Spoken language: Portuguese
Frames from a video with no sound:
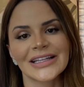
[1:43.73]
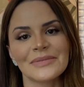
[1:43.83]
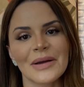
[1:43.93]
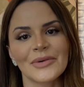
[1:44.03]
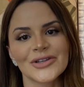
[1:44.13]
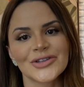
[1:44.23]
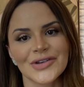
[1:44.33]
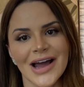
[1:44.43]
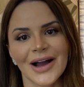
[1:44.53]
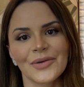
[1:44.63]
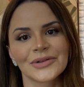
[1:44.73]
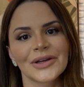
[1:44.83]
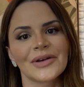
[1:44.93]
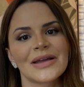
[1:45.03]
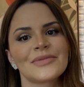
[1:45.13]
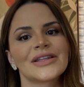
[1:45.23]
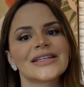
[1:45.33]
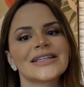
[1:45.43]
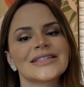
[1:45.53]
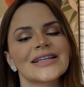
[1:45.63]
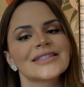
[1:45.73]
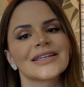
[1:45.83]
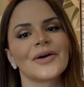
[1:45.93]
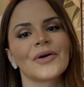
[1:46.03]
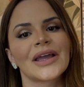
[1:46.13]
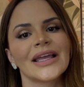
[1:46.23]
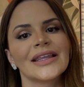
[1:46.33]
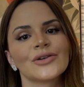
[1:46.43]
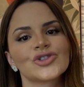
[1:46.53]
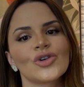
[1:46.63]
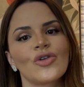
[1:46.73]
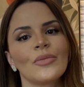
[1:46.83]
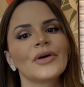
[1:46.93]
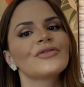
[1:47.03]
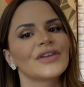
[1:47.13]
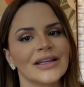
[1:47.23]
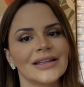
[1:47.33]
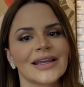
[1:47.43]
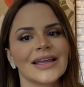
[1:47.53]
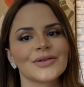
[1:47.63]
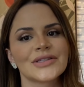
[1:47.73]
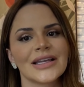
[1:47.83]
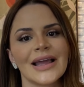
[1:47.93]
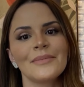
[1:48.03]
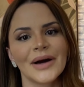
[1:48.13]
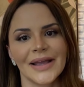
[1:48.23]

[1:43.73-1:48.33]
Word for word: de me emocionar quando eu lembro da sensação que Deus tocou meu ventre, que eu seria mãe